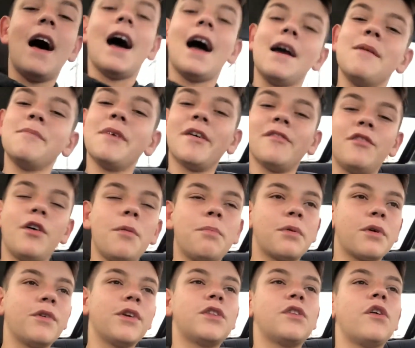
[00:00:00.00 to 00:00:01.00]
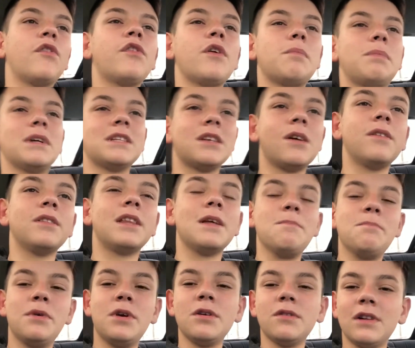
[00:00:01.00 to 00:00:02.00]
Aí minha avó aproveitou e foi passar um
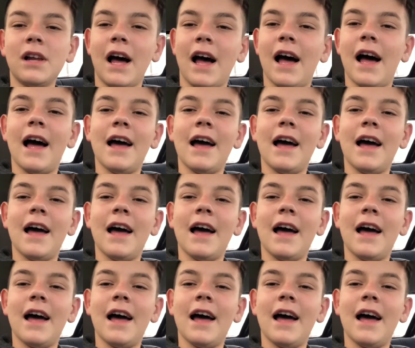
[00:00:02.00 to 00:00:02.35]
tempinho lá.